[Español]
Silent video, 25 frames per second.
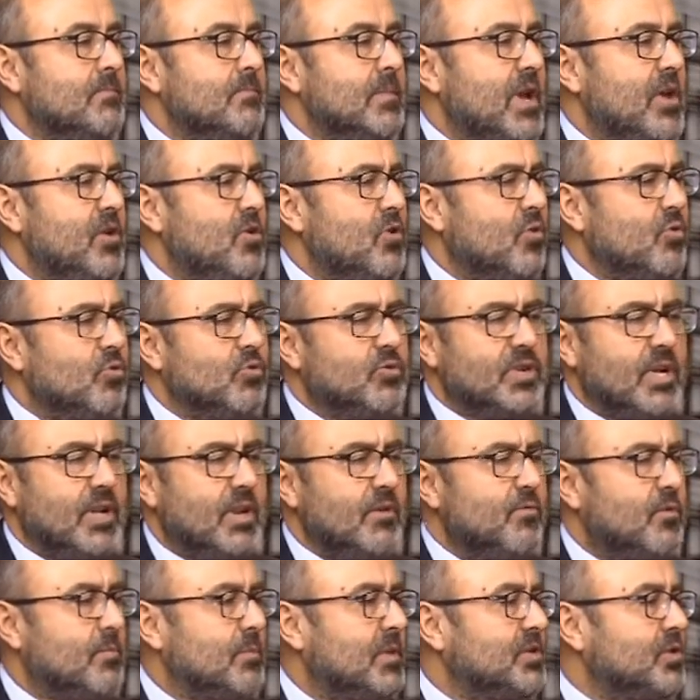ellos
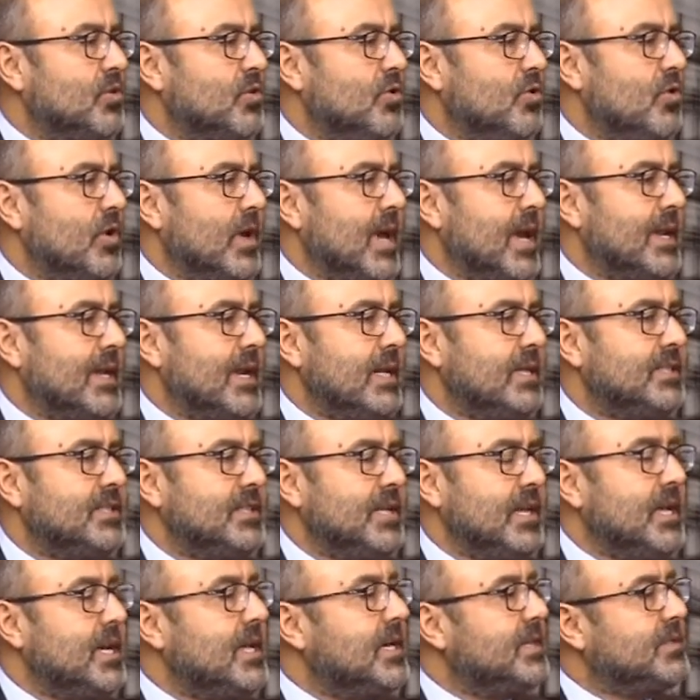cruzan información con lo que hay en el
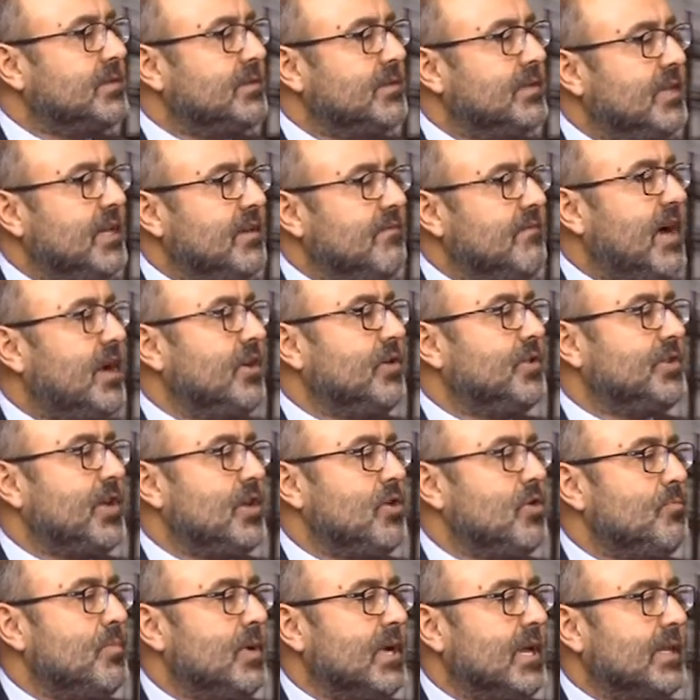CIES de varios
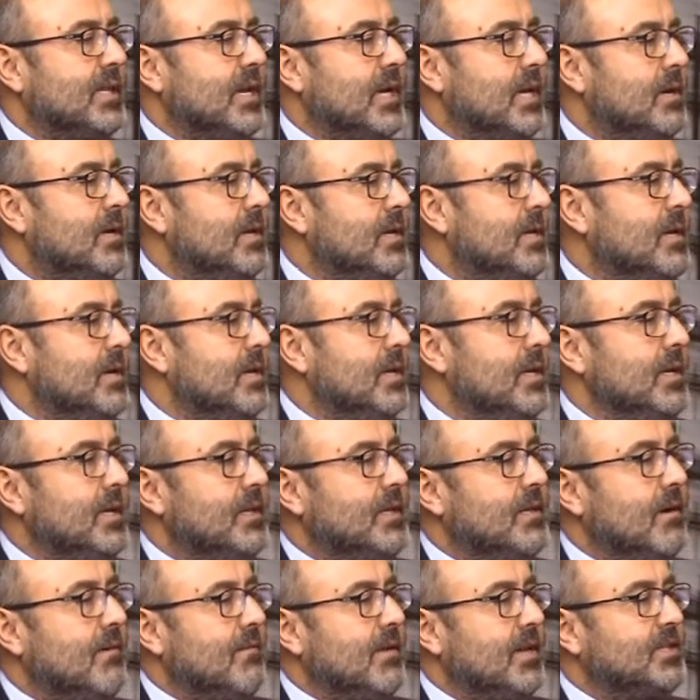años para atrás y
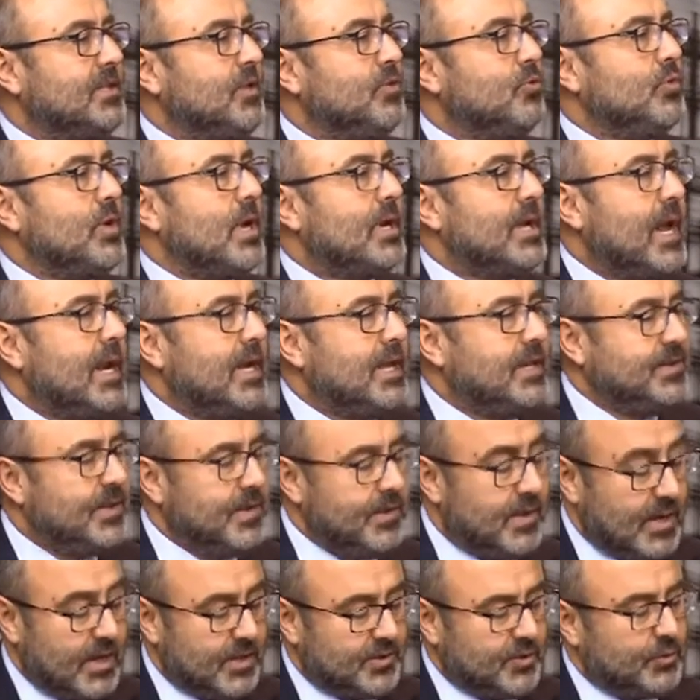estaban haciendo un
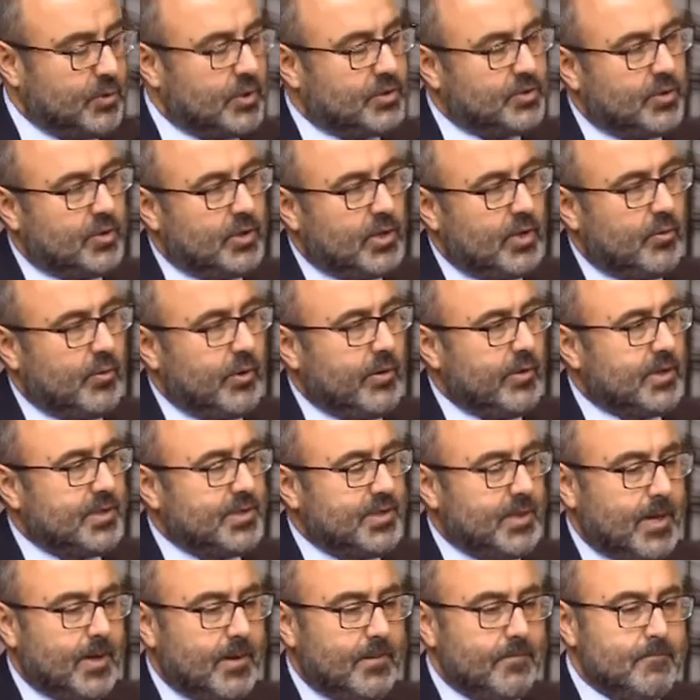análisis de la situación de la
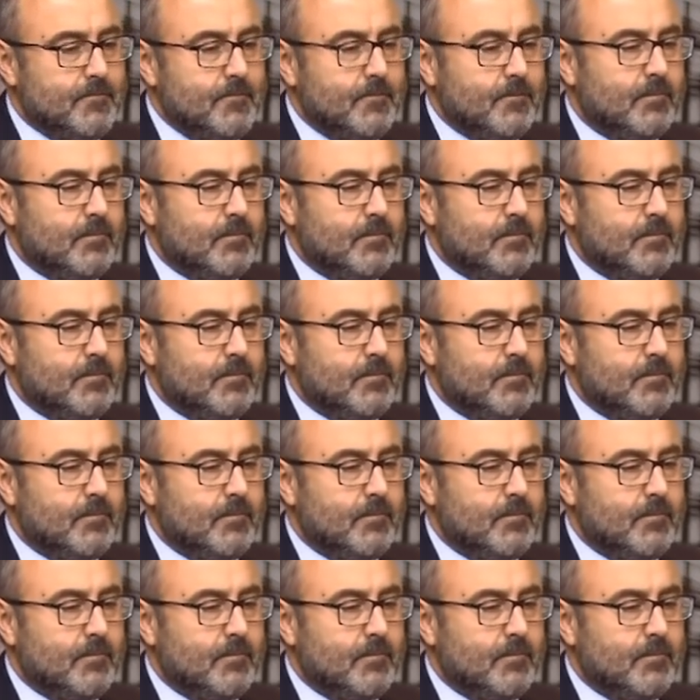universidad.